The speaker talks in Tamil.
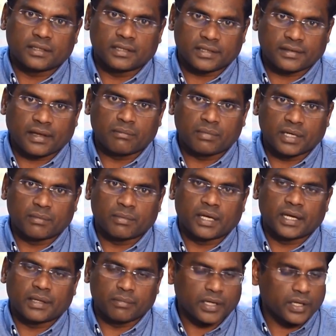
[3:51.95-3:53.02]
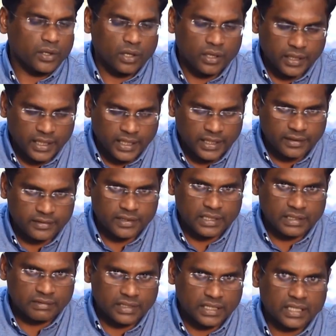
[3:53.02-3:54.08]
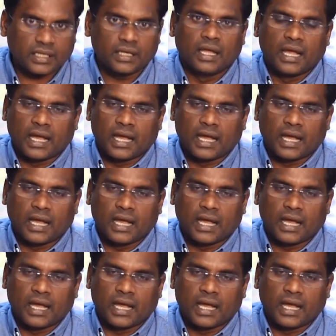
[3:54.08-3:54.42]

இந்த சாம்பிள் நம்ம கலெக்ட் பண்ணியிருக்கோம் இன்றைக்கி ரிசல்ட் வந்திருக்கு